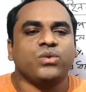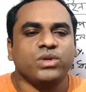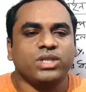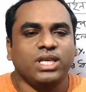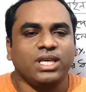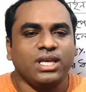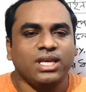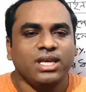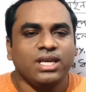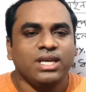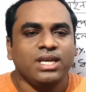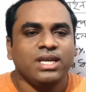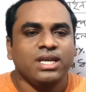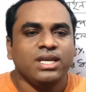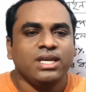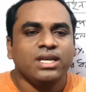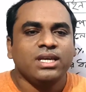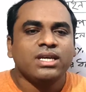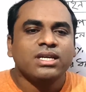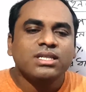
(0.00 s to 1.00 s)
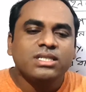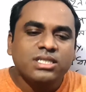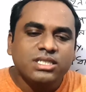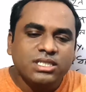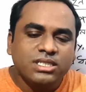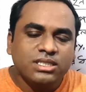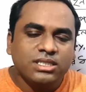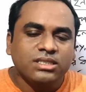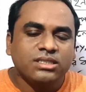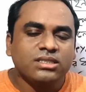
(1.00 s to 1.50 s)
করি
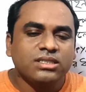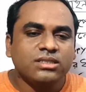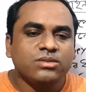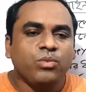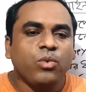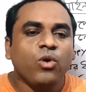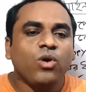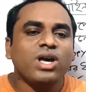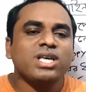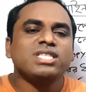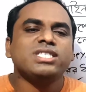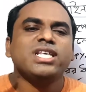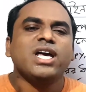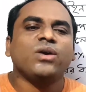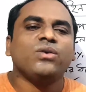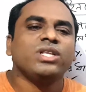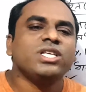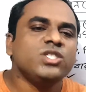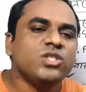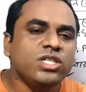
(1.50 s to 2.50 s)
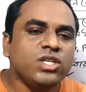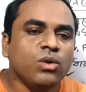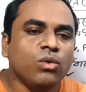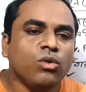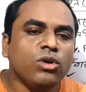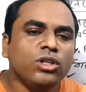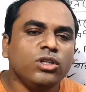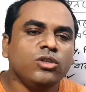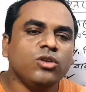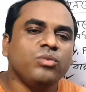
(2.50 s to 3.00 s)
ফোকাস না করে যদি
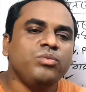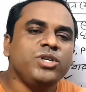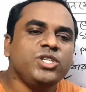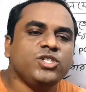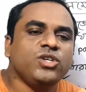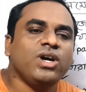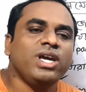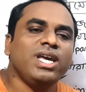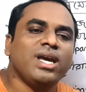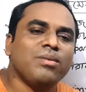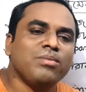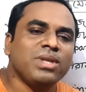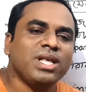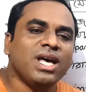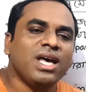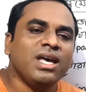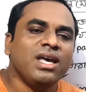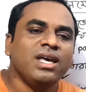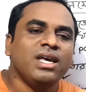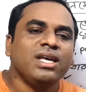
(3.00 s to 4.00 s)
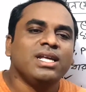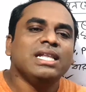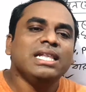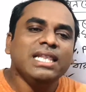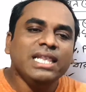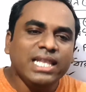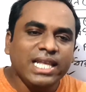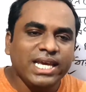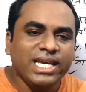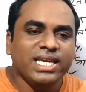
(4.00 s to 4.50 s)
অন্য বিষয় আমরা
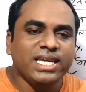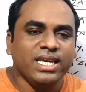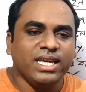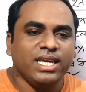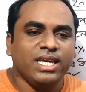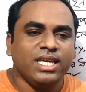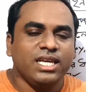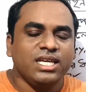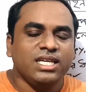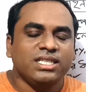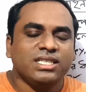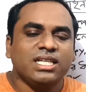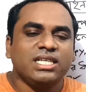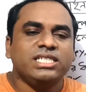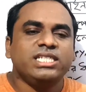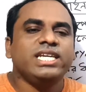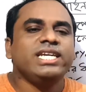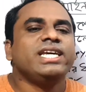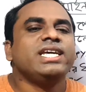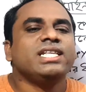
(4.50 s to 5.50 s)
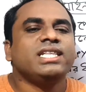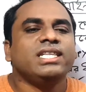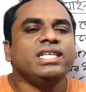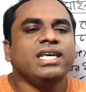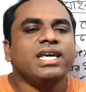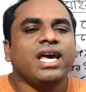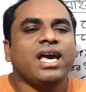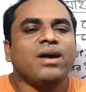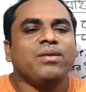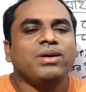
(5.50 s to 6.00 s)
লিখি তো সেক্ষেত্রে
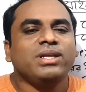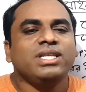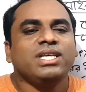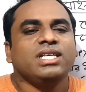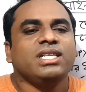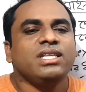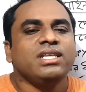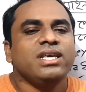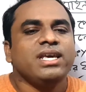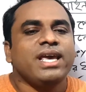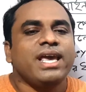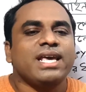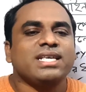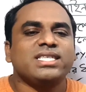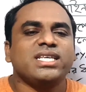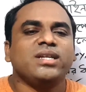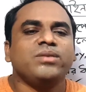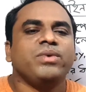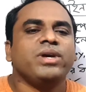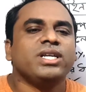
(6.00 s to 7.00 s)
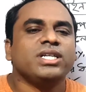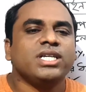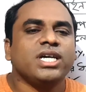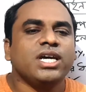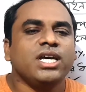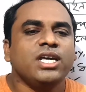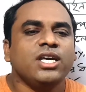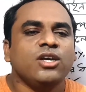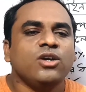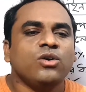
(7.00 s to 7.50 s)
আমাদের অ্যাসাইনমেন্টটা
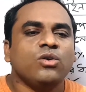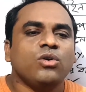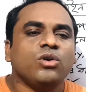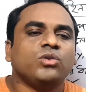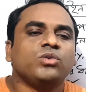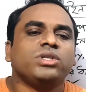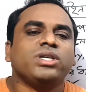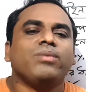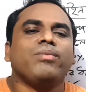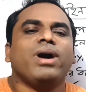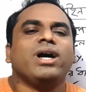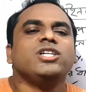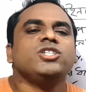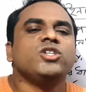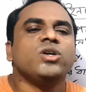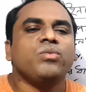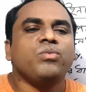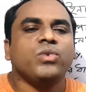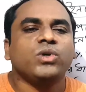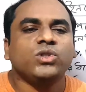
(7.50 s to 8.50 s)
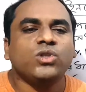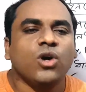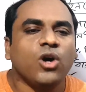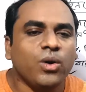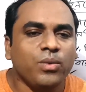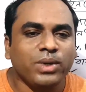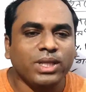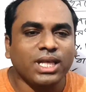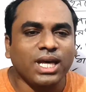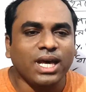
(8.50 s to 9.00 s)
অতটা মানসম্মত
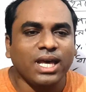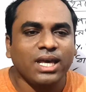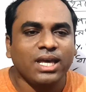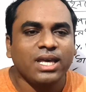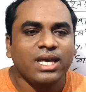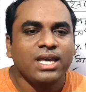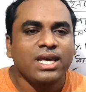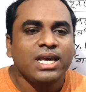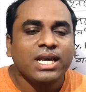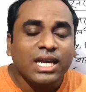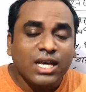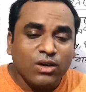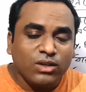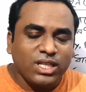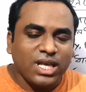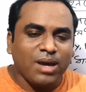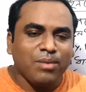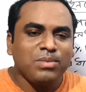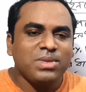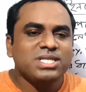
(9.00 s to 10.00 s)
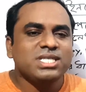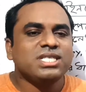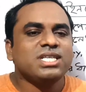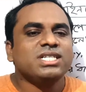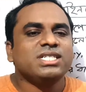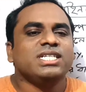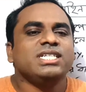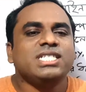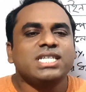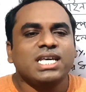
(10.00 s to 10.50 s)
হবে না কারণ আমরা যারা
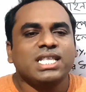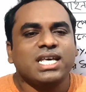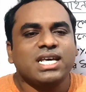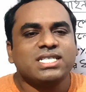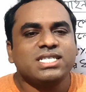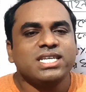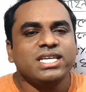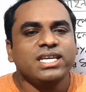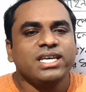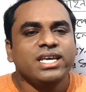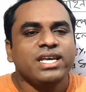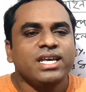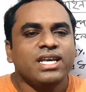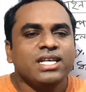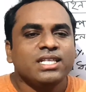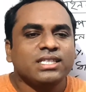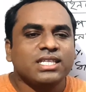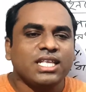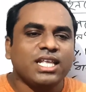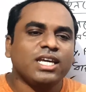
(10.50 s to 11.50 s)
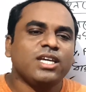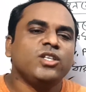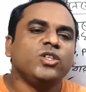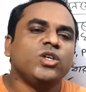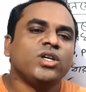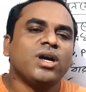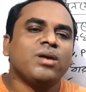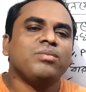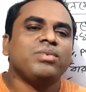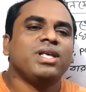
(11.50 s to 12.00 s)
টিচার আছি তারা কিন্তু
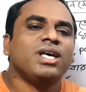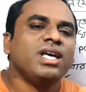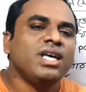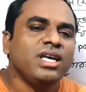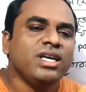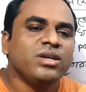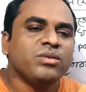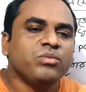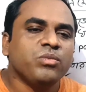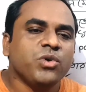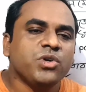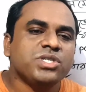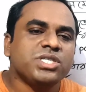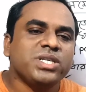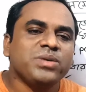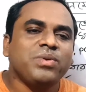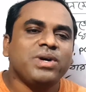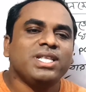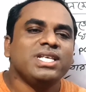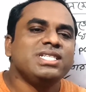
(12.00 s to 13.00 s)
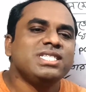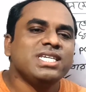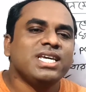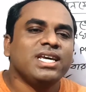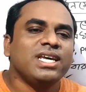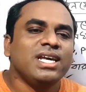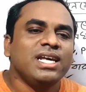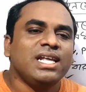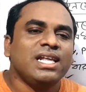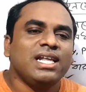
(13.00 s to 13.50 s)
আমরা বুঝতে পারি যে
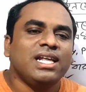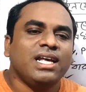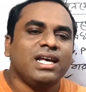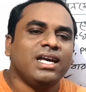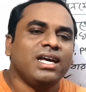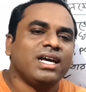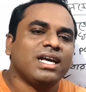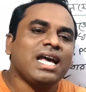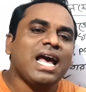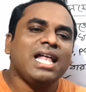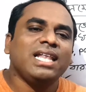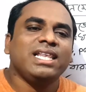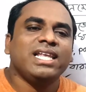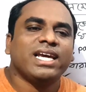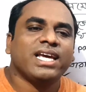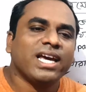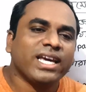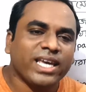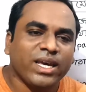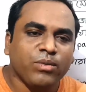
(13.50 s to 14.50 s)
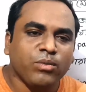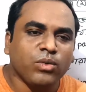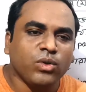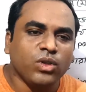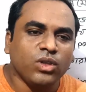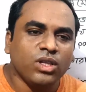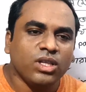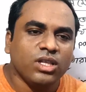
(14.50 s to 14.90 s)
কার লেখা কেমন